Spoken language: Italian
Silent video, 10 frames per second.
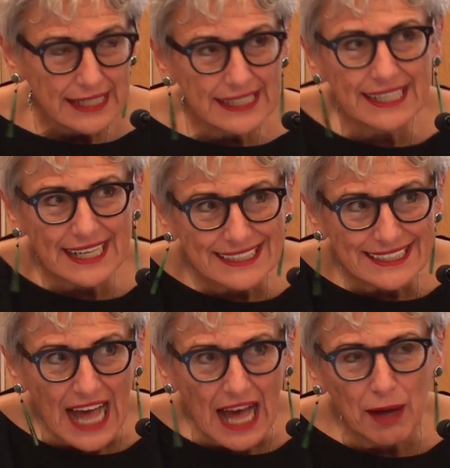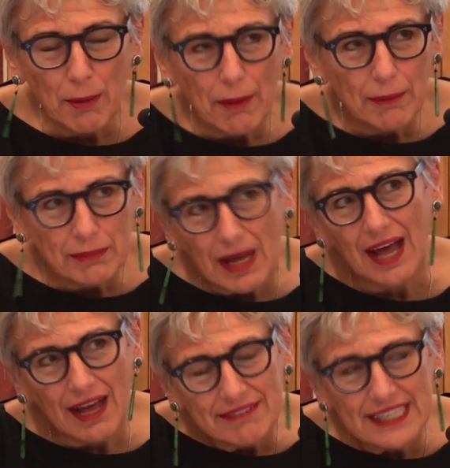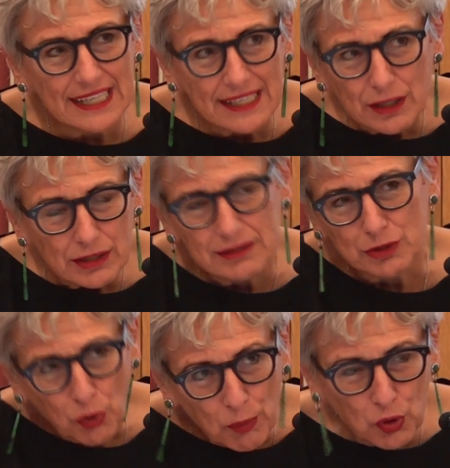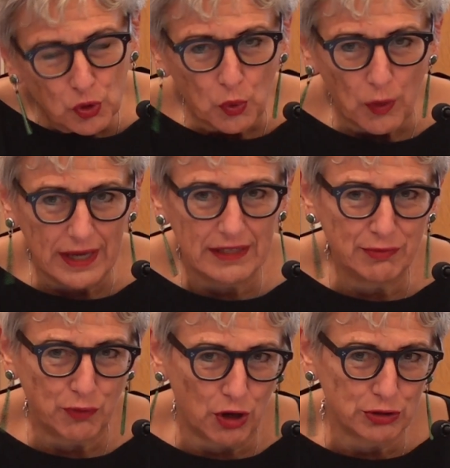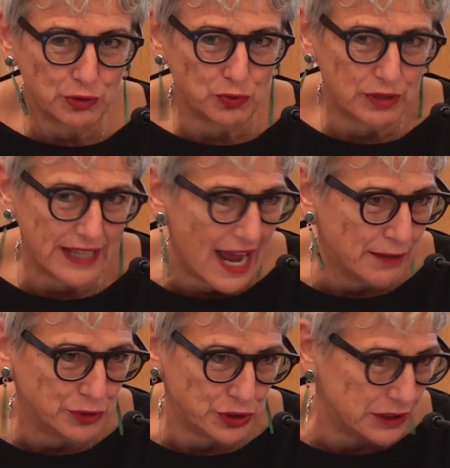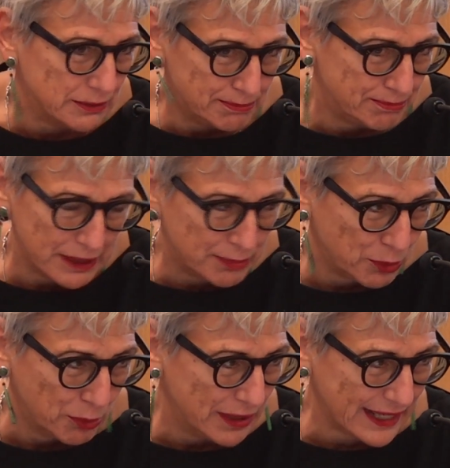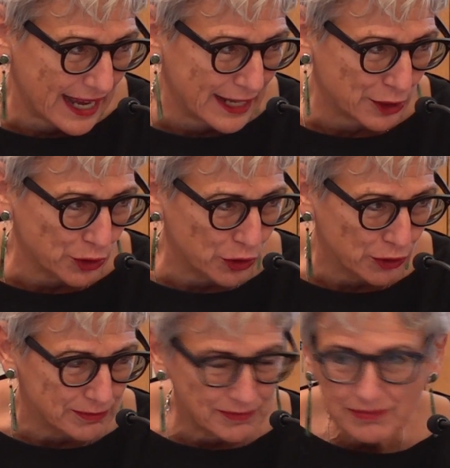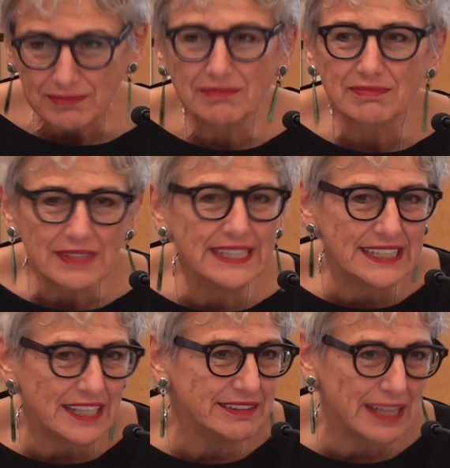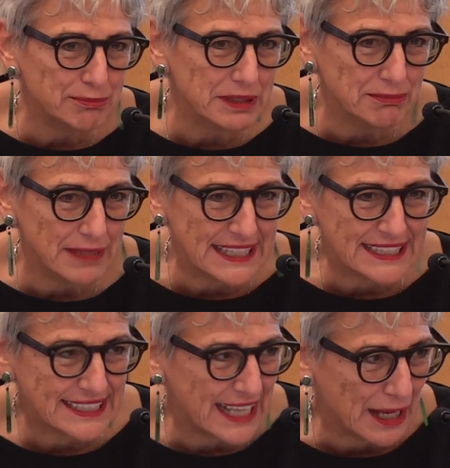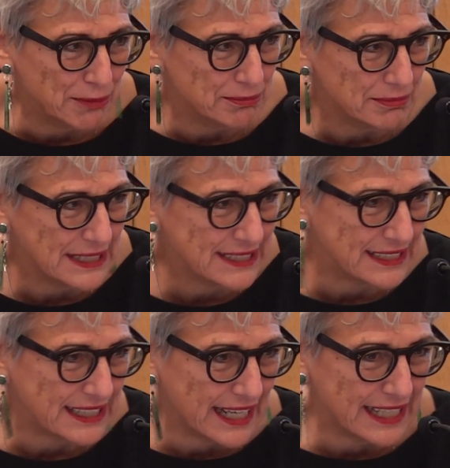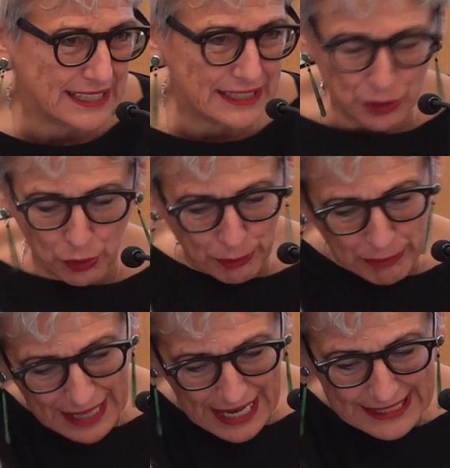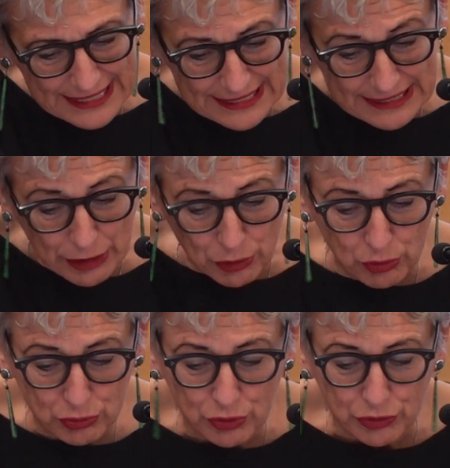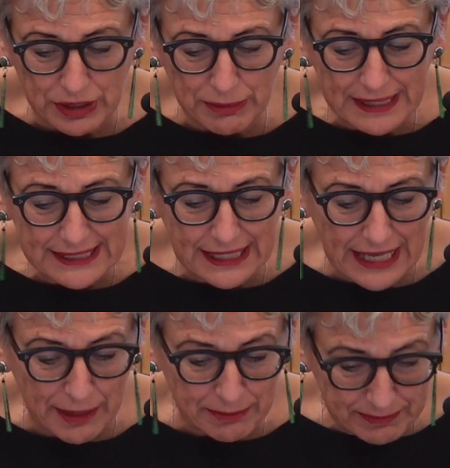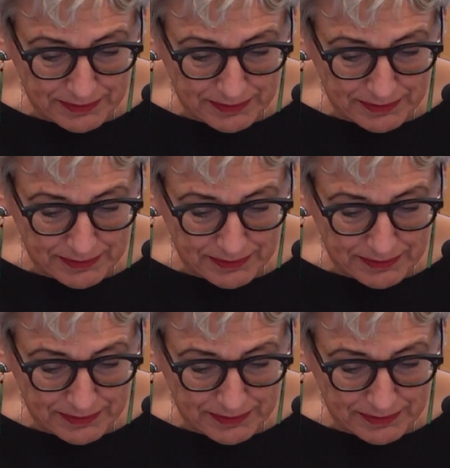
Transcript: In realtà avere comunque il fuoco su Gramsci per pubblicarlo inevitabilmente mette in ombra gli interlocutori, mentre